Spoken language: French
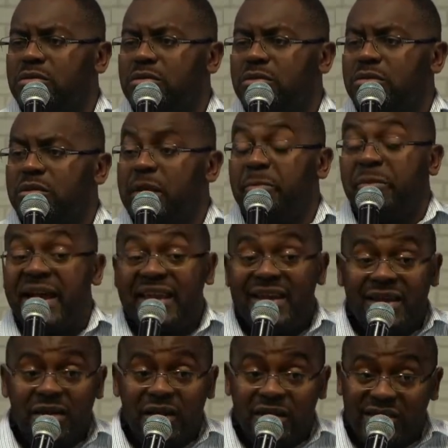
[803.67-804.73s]
Les
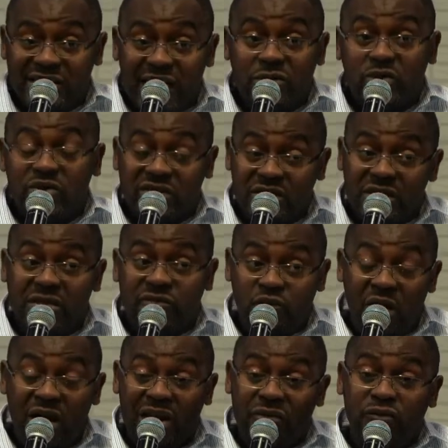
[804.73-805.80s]
païens entendent aussi des voix,
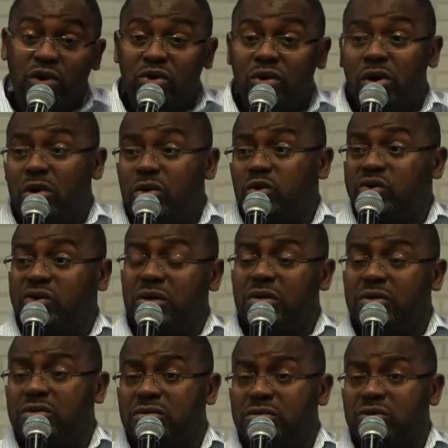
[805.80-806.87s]
la voix de leur conscience.
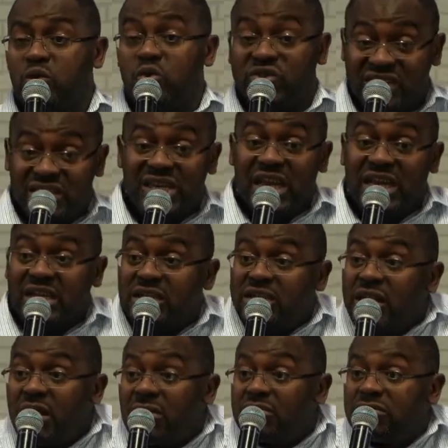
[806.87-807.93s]
Aussi les chrétiens
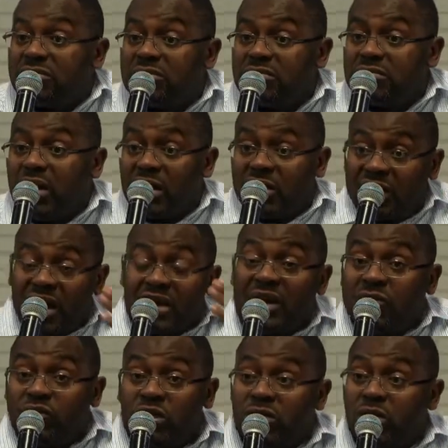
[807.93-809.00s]
entendre la
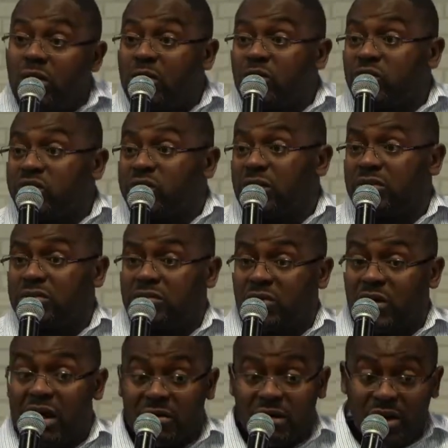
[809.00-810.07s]
voix de leur conscience. Que
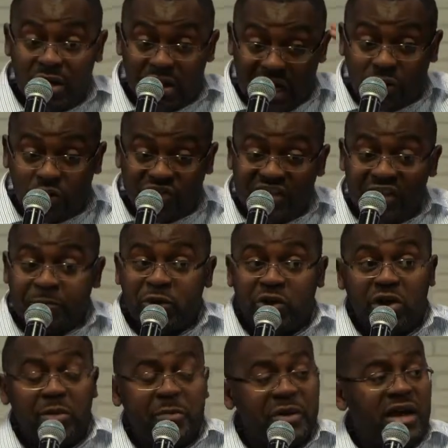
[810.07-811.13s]
la, conscience peut te
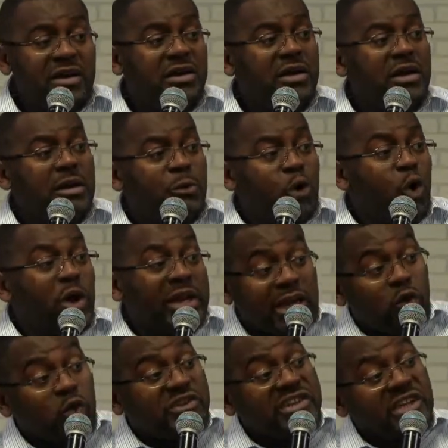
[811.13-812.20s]
reprendre. Ou oh là, ta
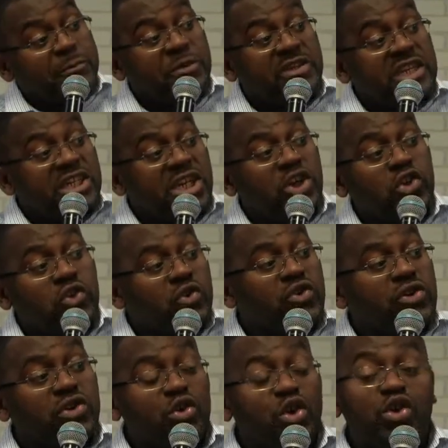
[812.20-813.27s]
conscience peut te dire quelque chose. Tu
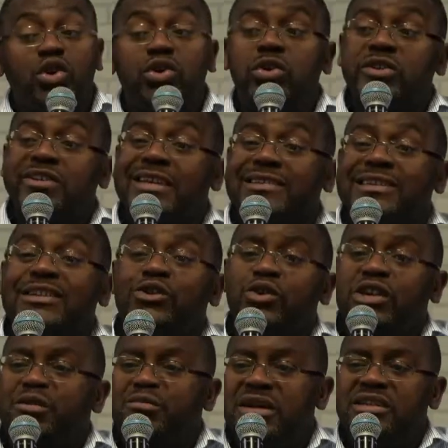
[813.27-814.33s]
dis non, non, non, ça c'est Dieu
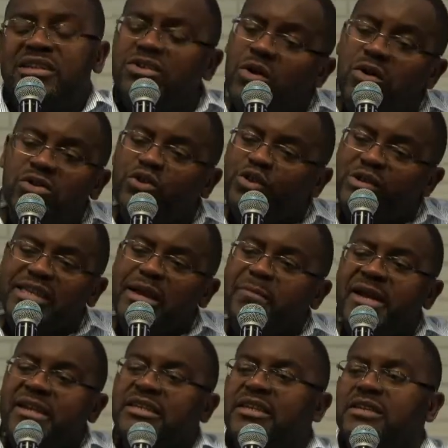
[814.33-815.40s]
qui m'a dit. Non, Dieu ne t'a pas
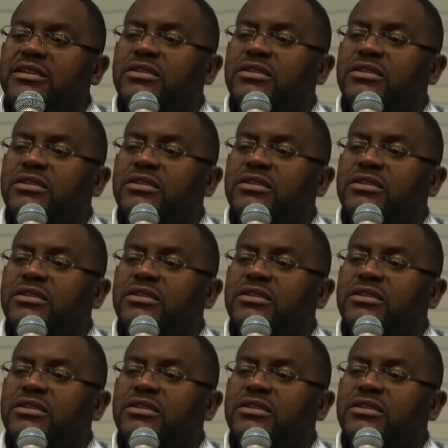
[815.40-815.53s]
dit.